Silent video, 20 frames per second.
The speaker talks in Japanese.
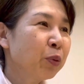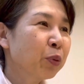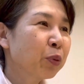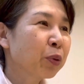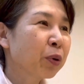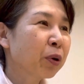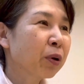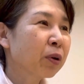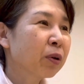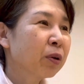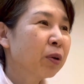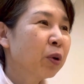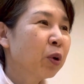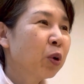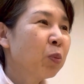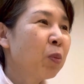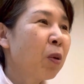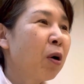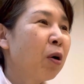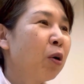やとけん。
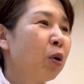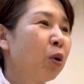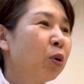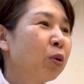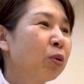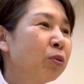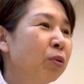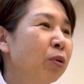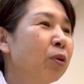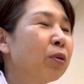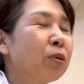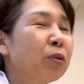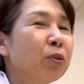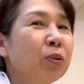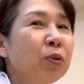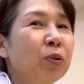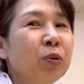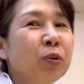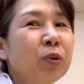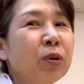まあ、ね、
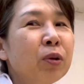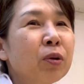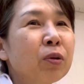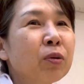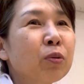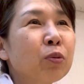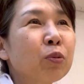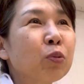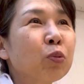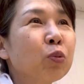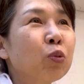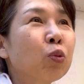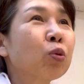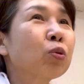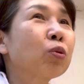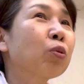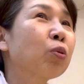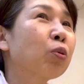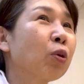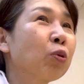う、
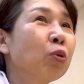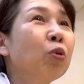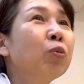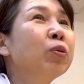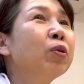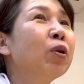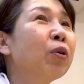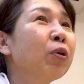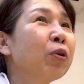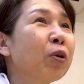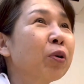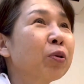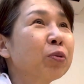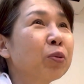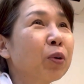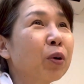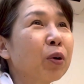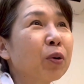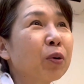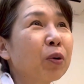だってほら、信長
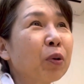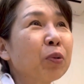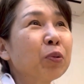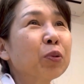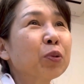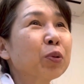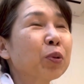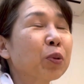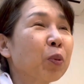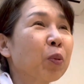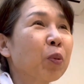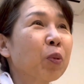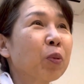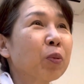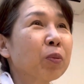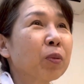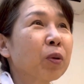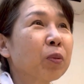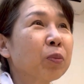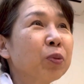役はあの人、
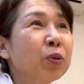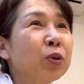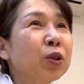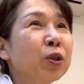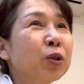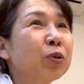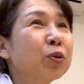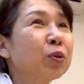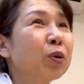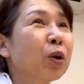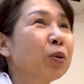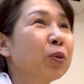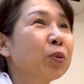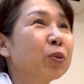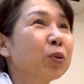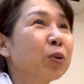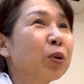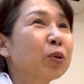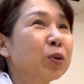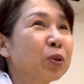う V6 のあの
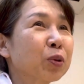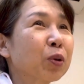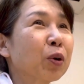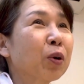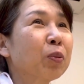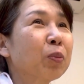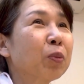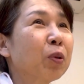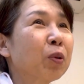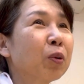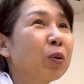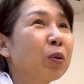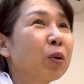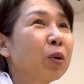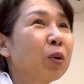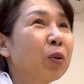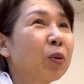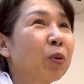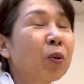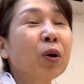人やしさ、まあ、
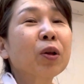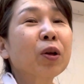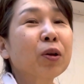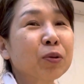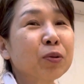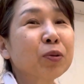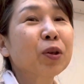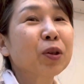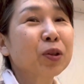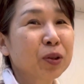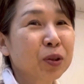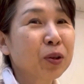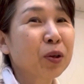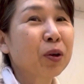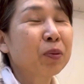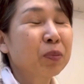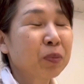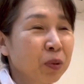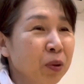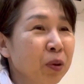岡田君やしさ、
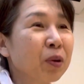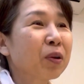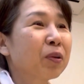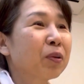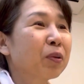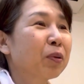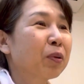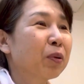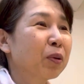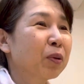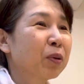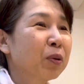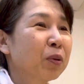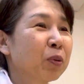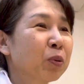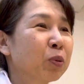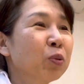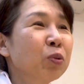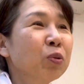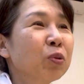ね、だけん。
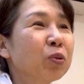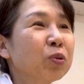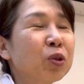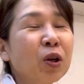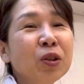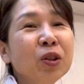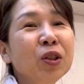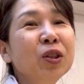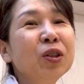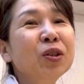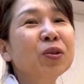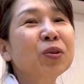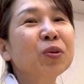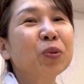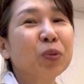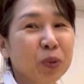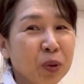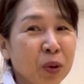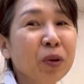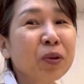ほとんどジャニーズ
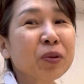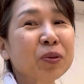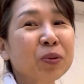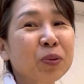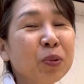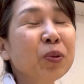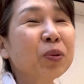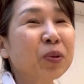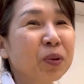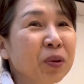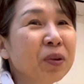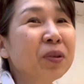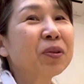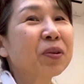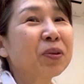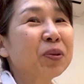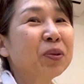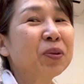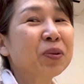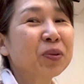よね。すごいね、
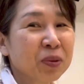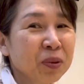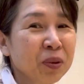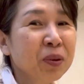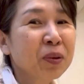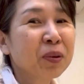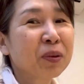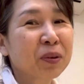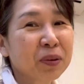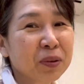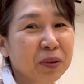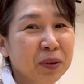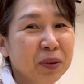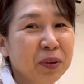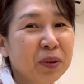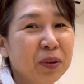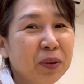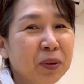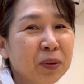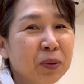ジャニーズね。
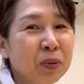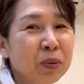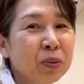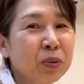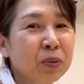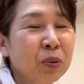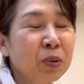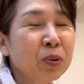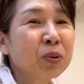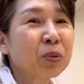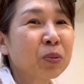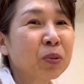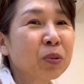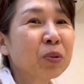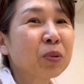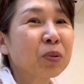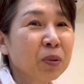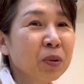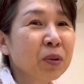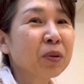大したも
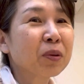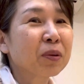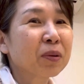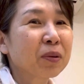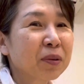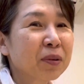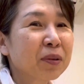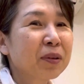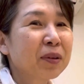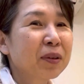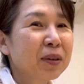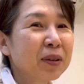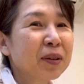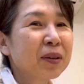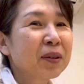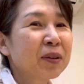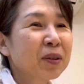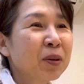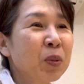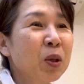んよね。
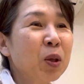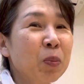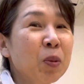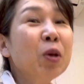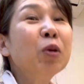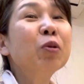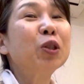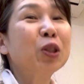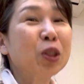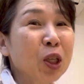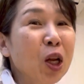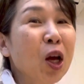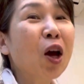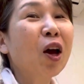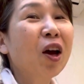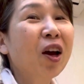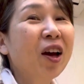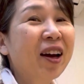みんな見るしね。